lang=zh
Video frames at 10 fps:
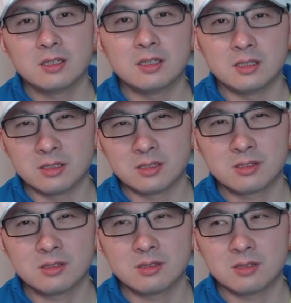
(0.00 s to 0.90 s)
呃，也
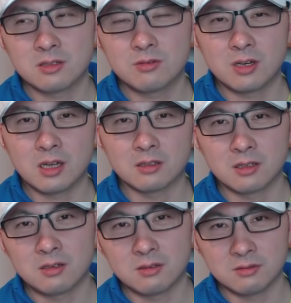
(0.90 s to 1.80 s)
是要经过两
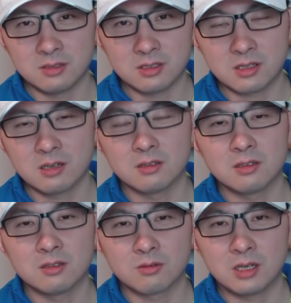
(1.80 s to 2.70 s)
道以上
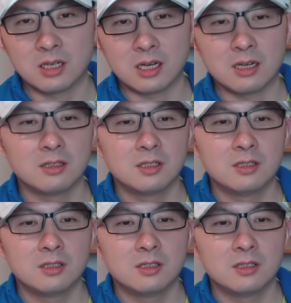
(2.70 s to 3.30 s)
的关卡，